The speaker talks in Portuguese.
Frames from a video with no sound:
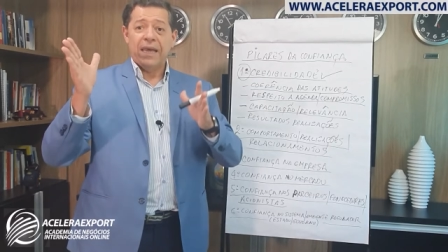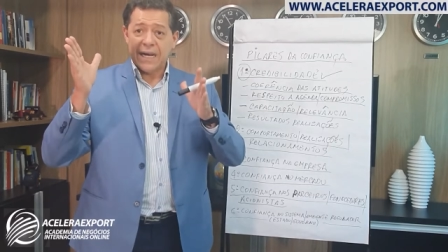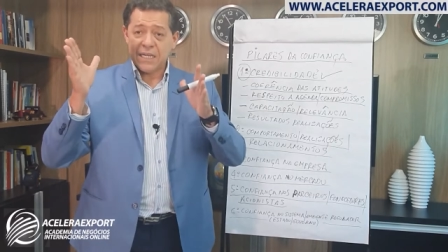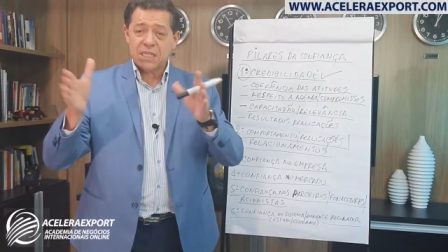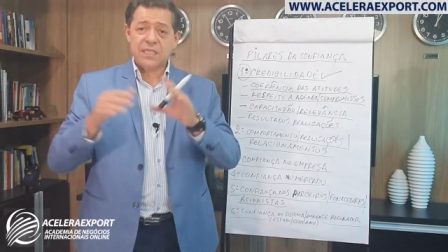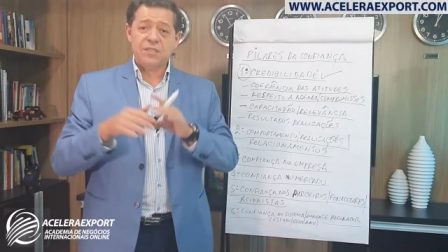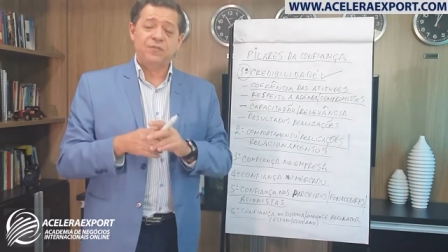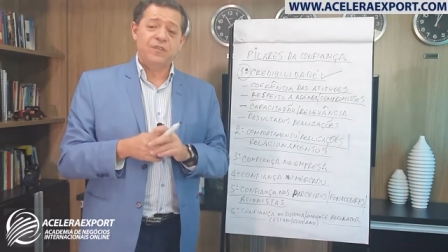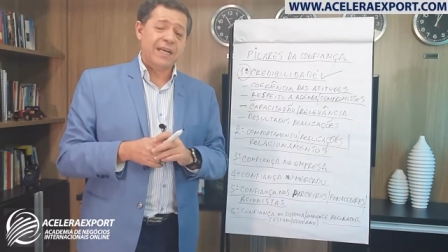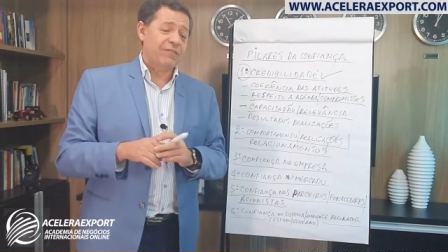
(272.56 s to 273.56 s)
A gente
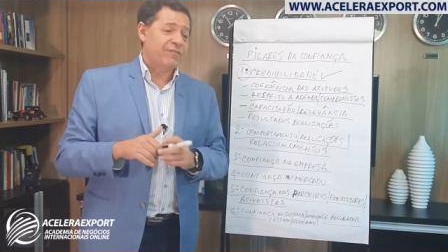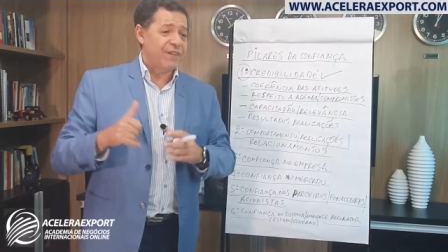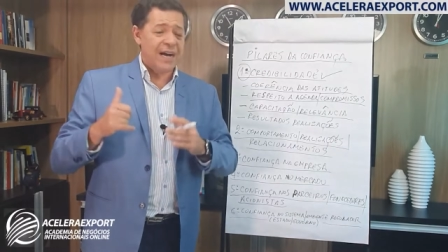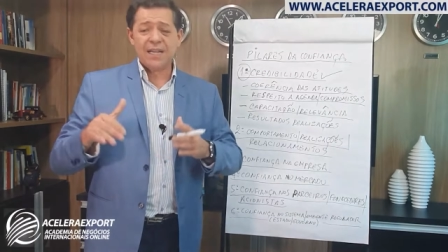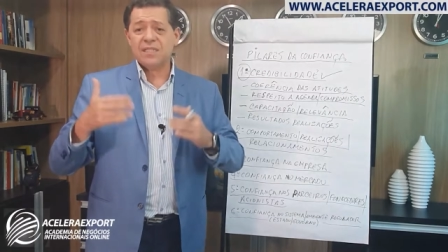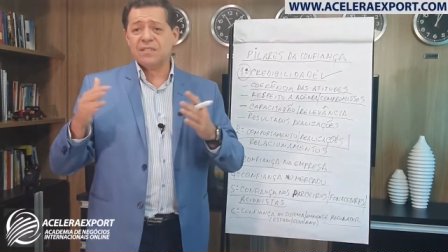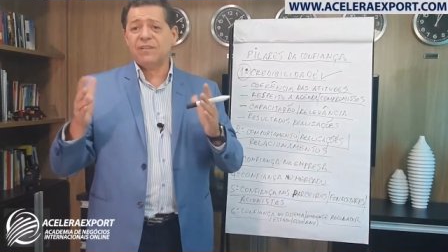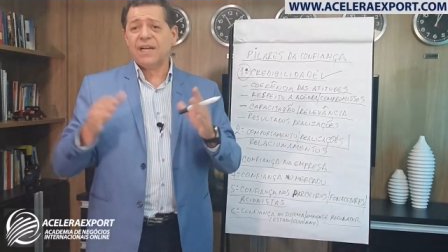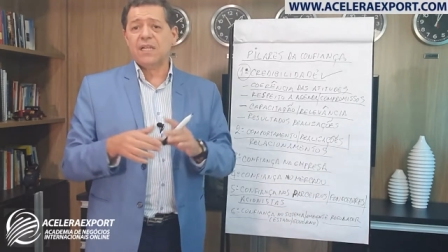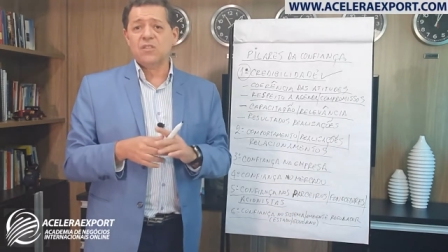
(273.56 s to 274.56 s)
fica várias e
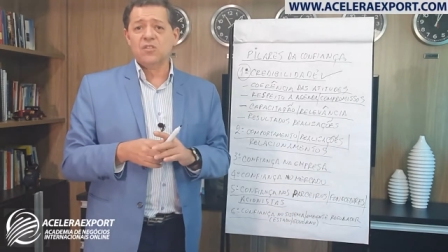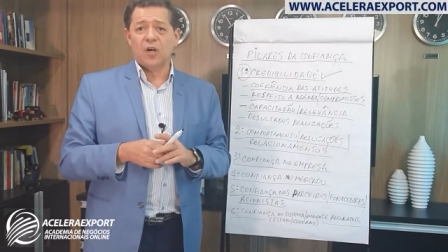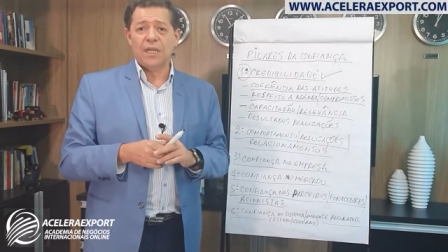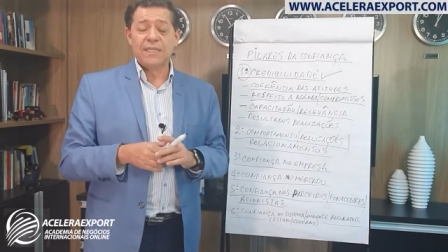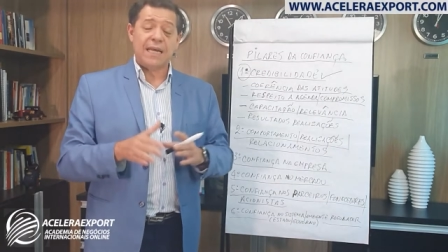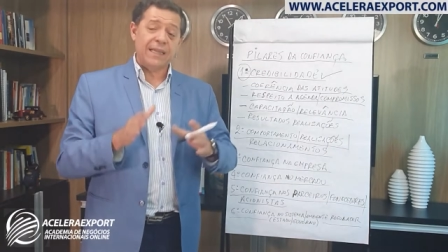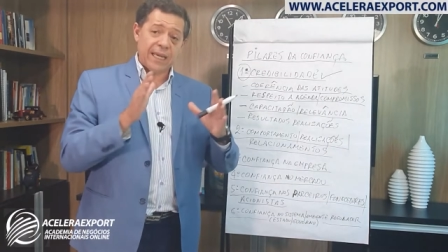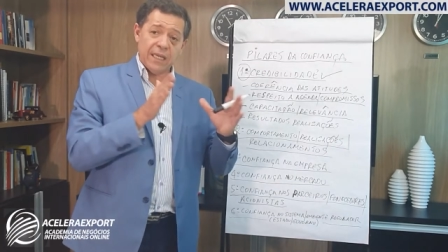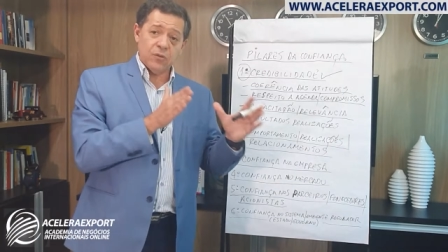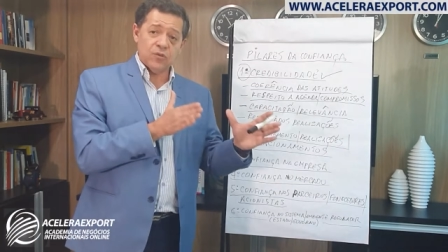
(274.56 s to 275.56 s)
várias horas,
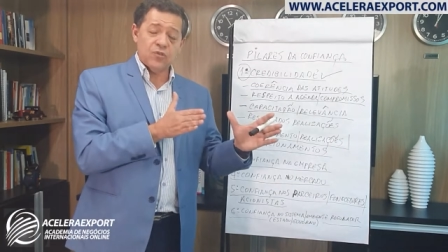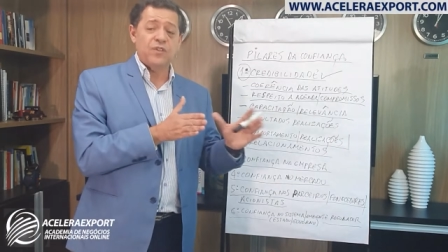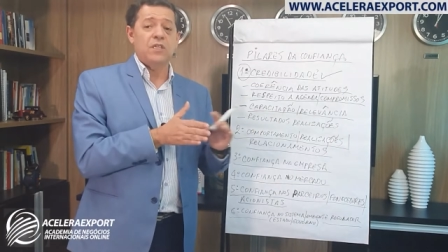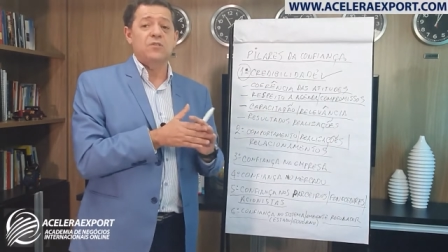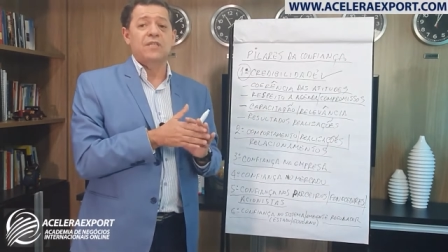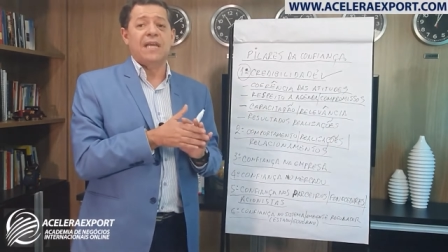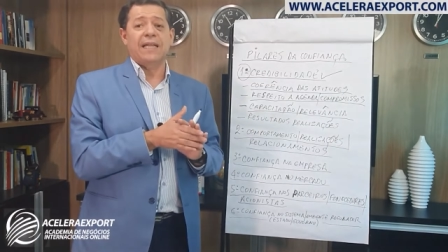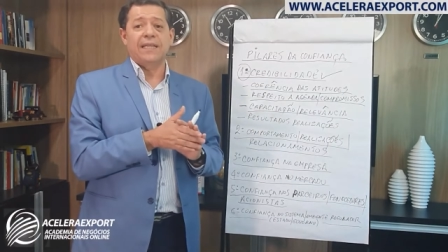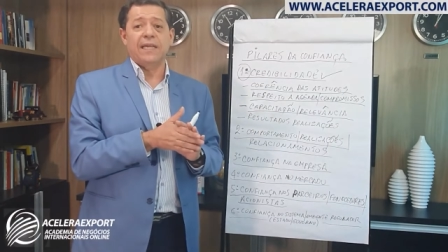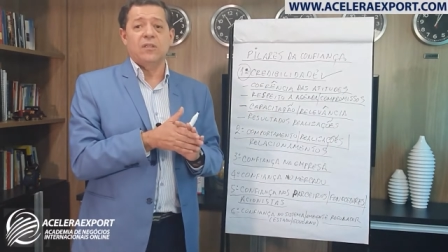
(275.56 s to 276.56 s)
além dos vídeos
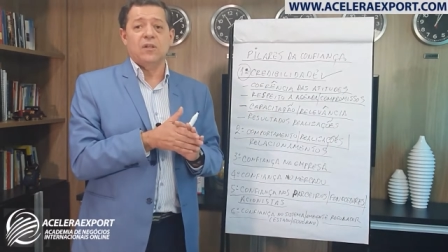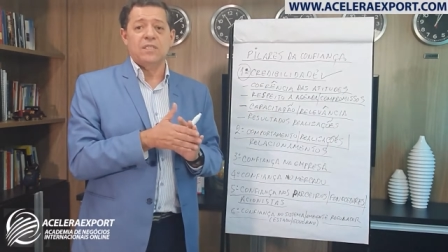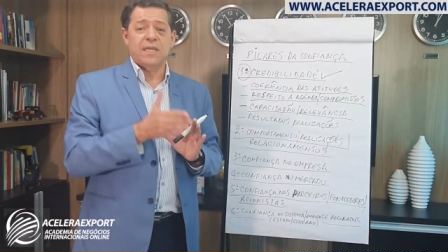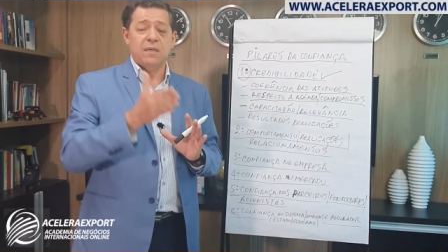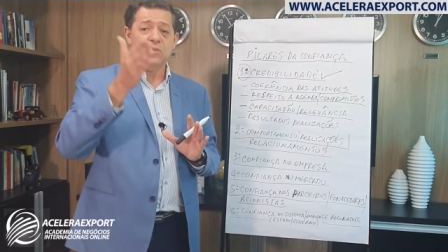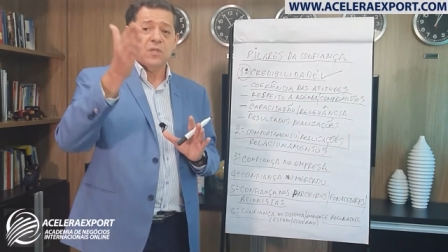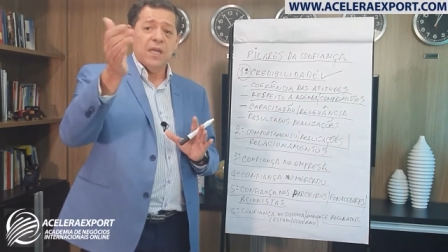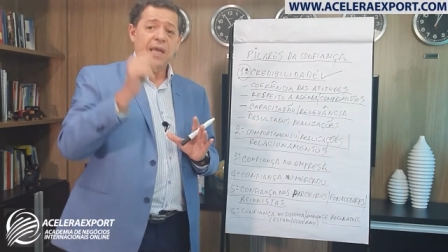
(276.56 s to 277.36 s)
EAD que nós temos,